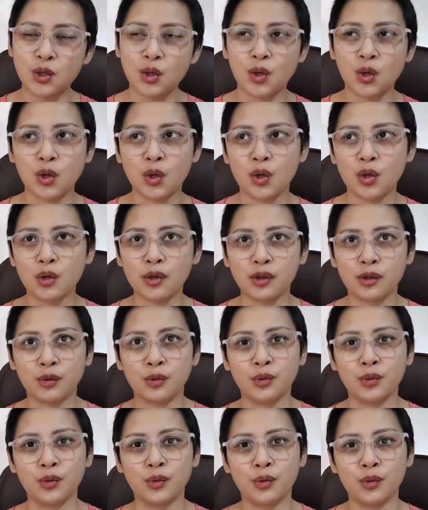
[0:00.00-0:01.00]
ko
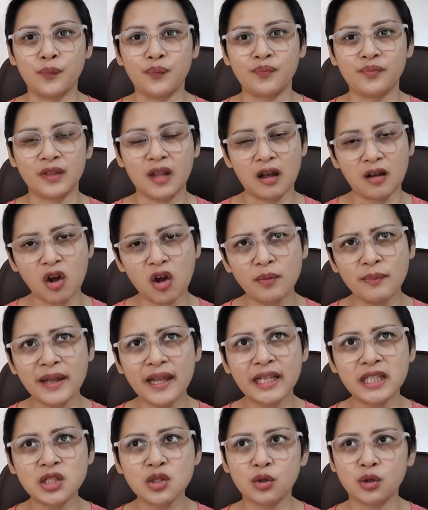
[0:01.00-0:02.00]
through the
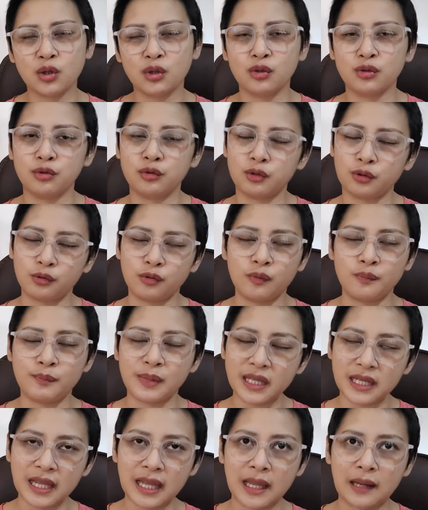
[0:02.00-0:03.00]
comments or through
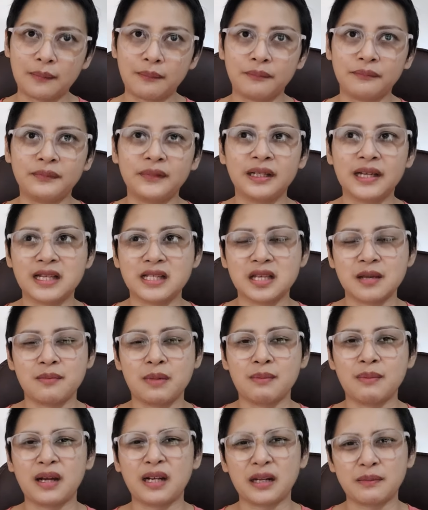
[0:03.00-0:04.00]
PM kasi
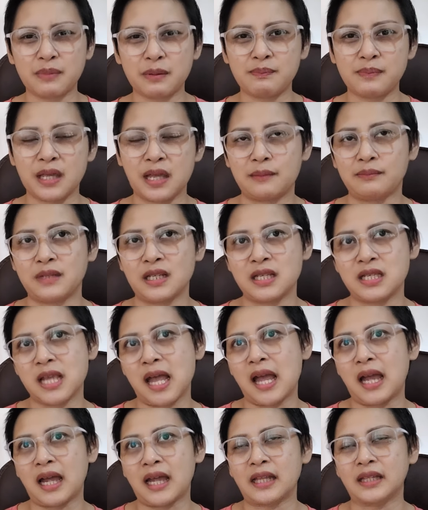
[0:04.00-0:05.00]
may mga nagpi-PM din
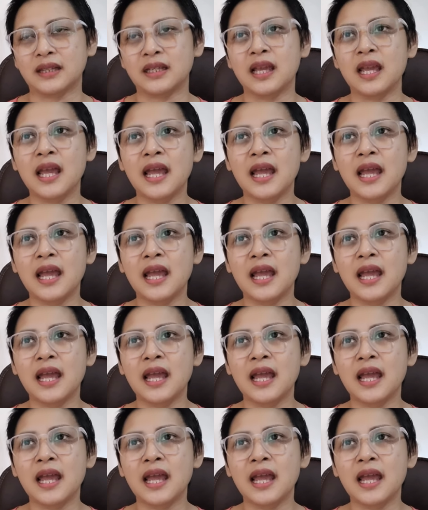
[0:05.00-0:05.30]
sa akin.